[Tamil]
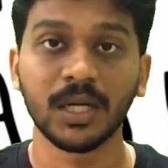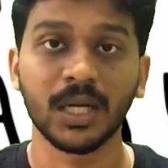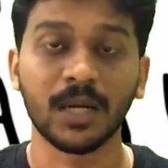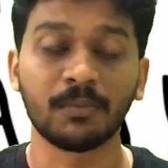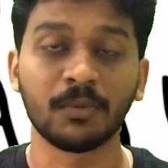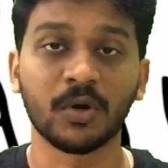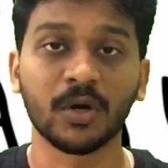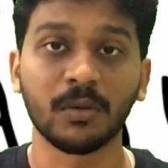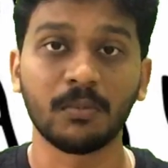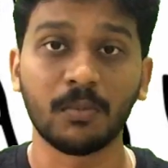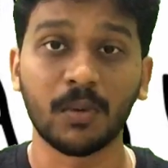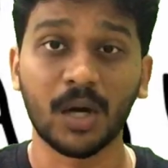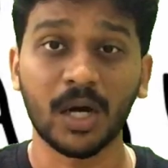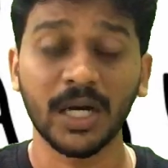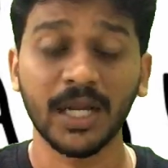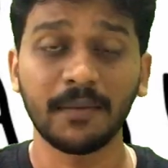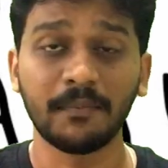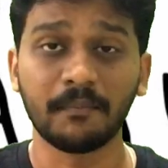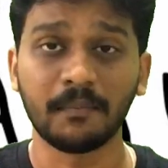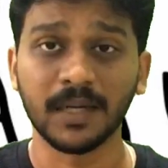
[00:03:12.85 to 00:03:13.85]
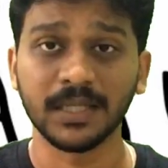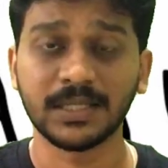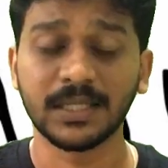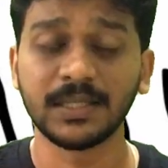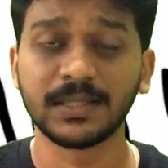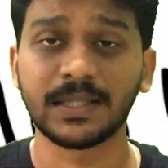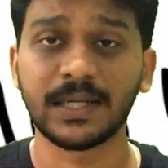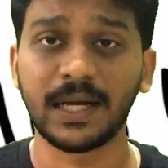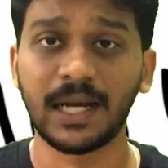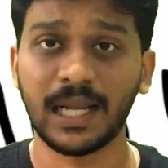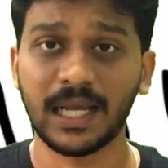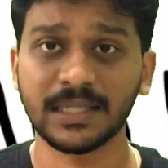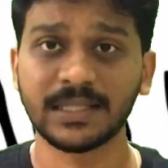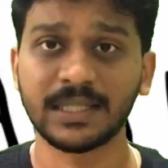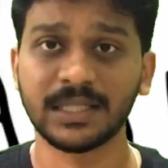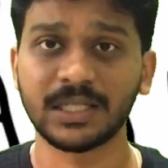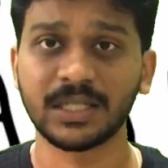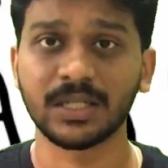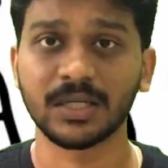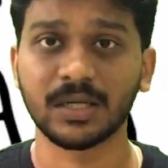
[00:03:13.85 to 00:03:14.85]
நம்மளோட பாடி மசில்ஸ்
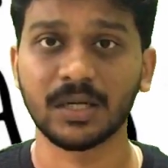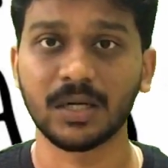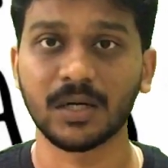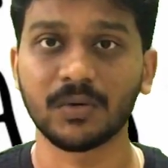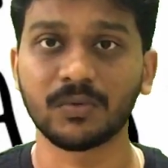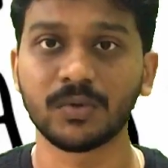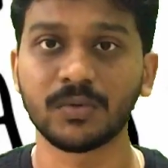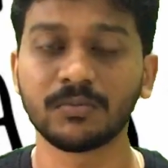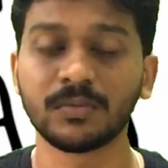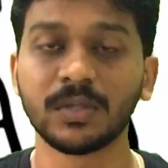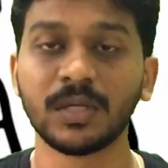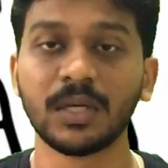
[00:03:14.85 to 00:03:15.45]
ரிலாக்ஸேஷனுக்காகவும்